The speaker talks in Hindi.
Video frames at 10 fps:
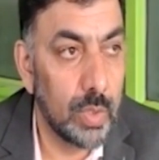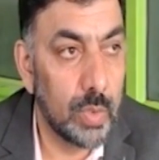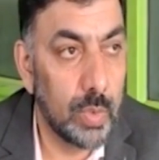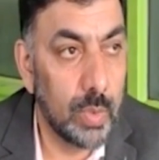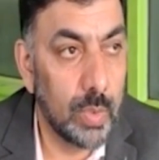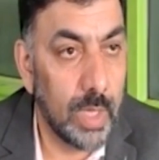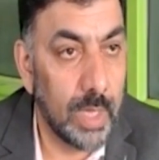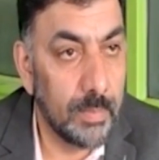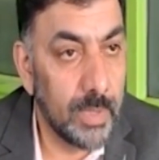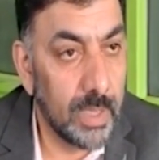तो
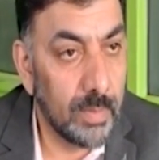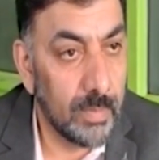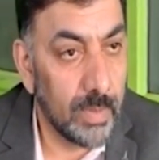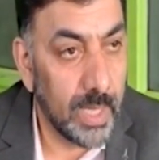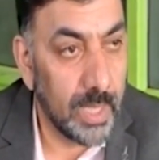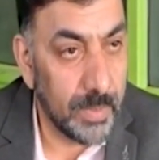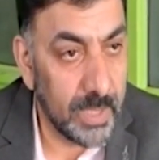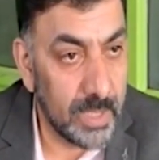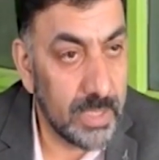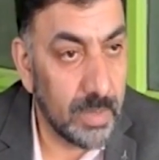हमने
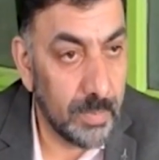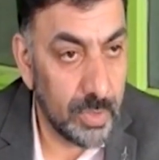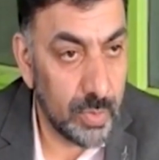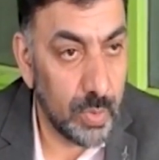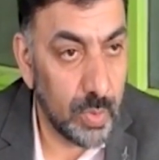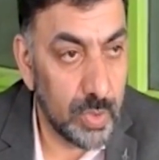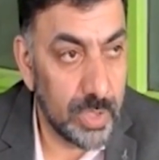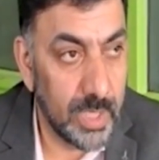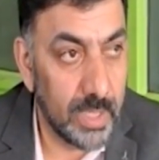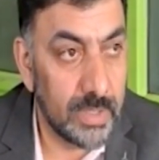हाइपरटेंशन में इसको यूज़
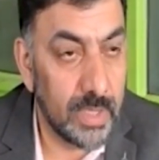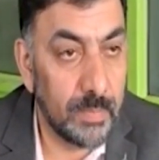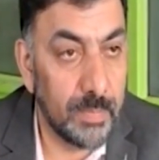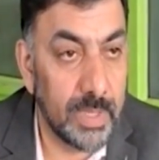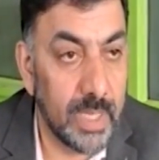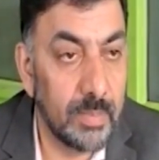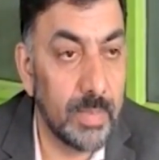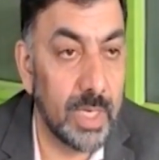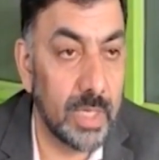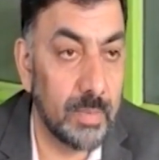किया सिर्फ पंद्रह
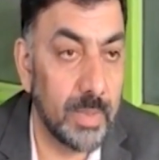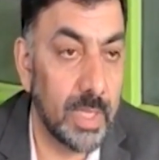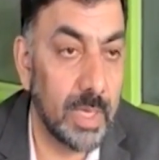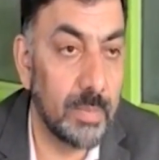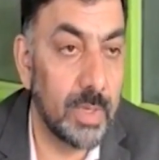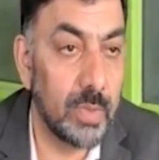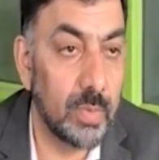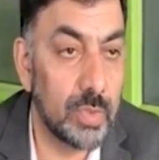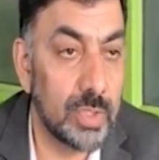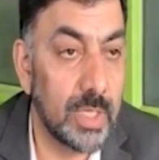मिनट में हमने
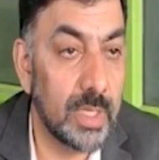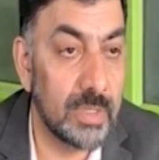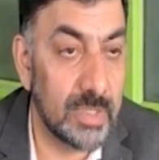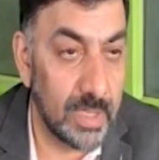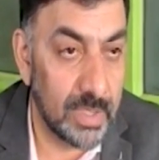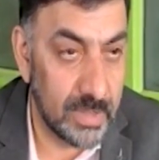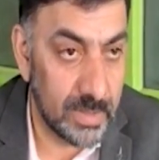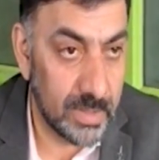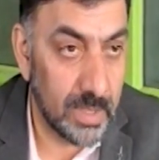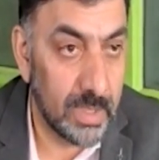उसके रिजल्ट्स
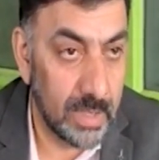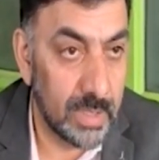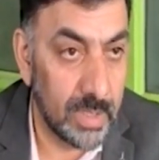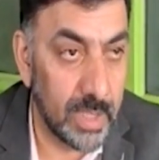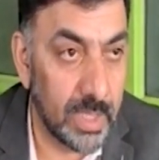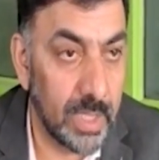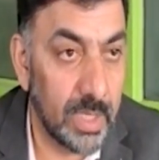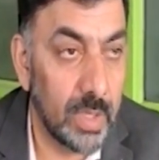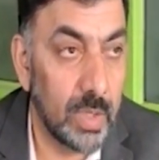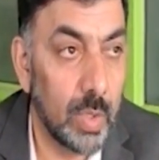देखें
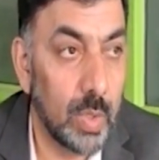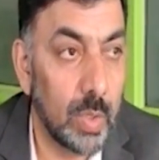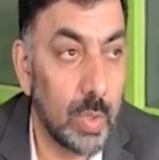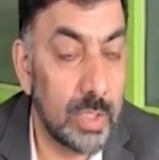और